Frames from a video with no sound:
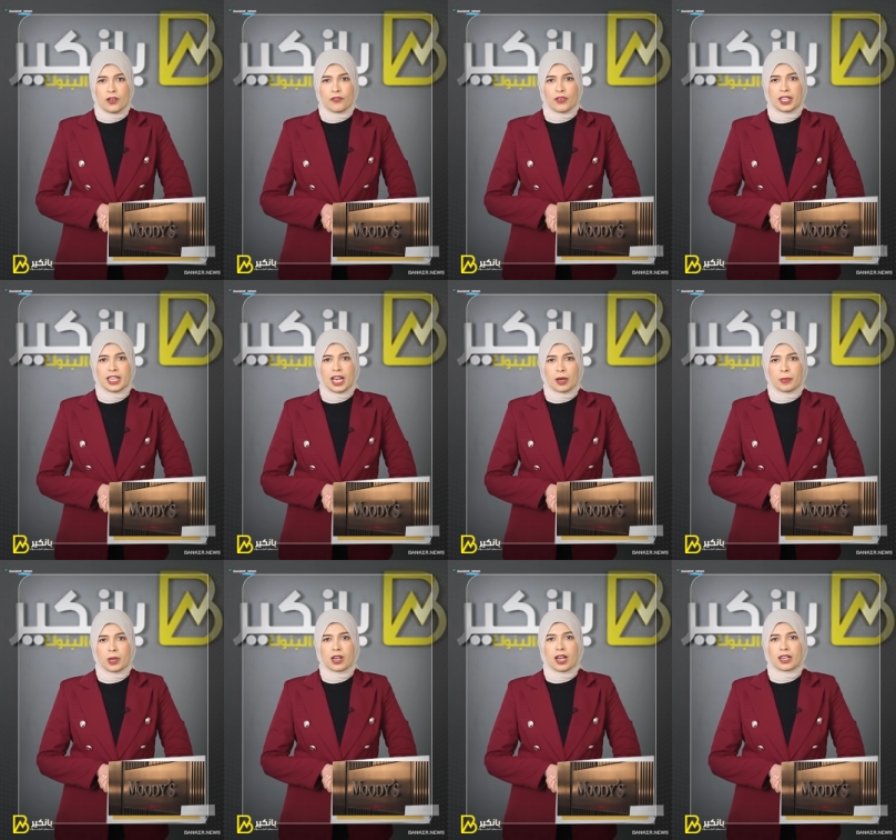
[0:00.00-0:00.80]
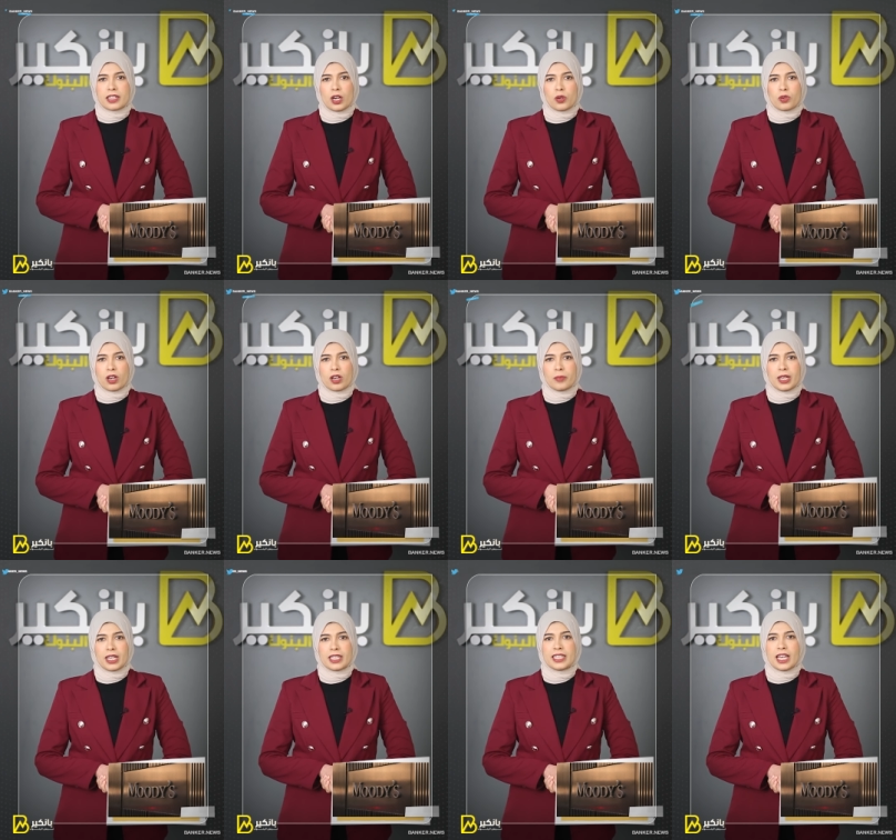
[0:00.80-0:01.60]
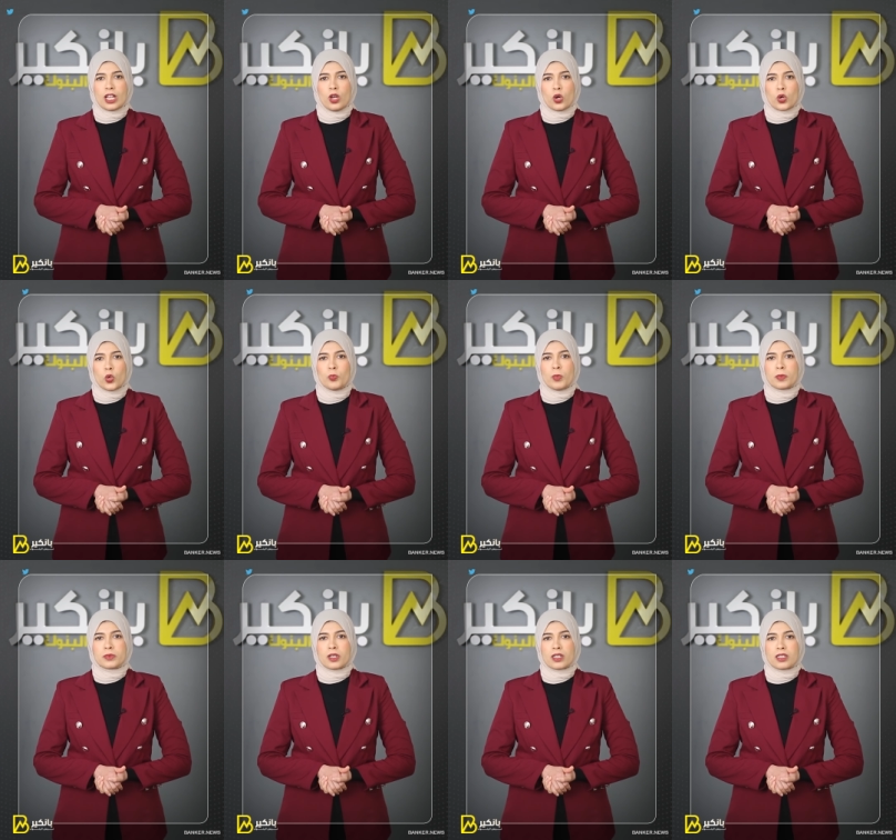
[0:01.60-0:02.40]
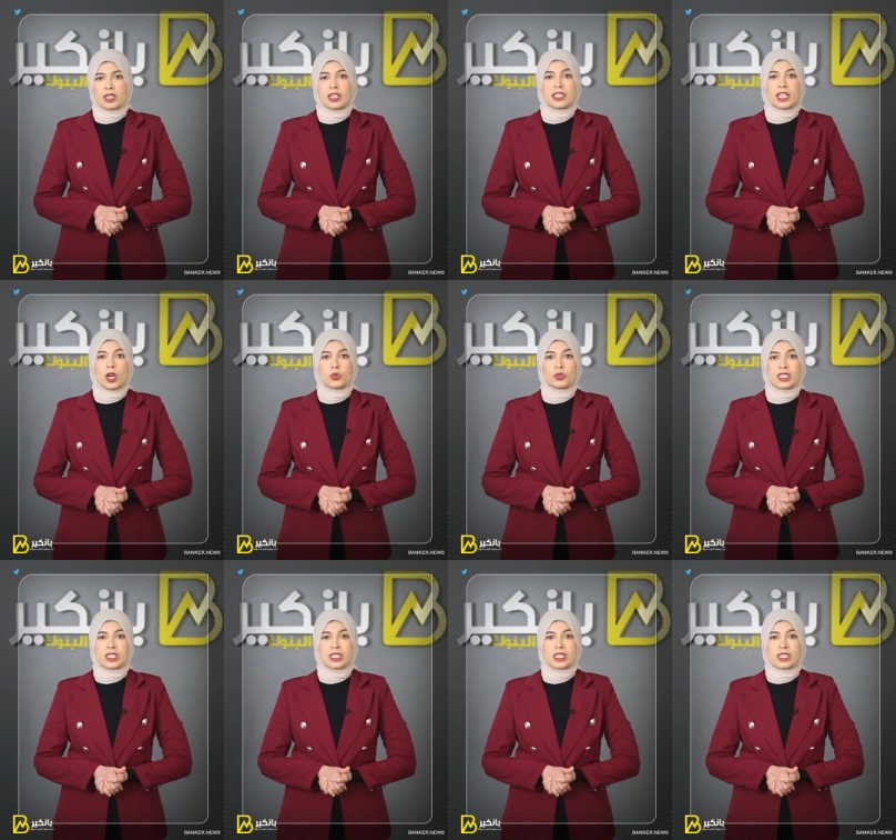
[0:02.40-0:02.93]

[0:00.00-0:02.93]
فهي عبارة عن أوراق مالية الحكومة بتقترض أو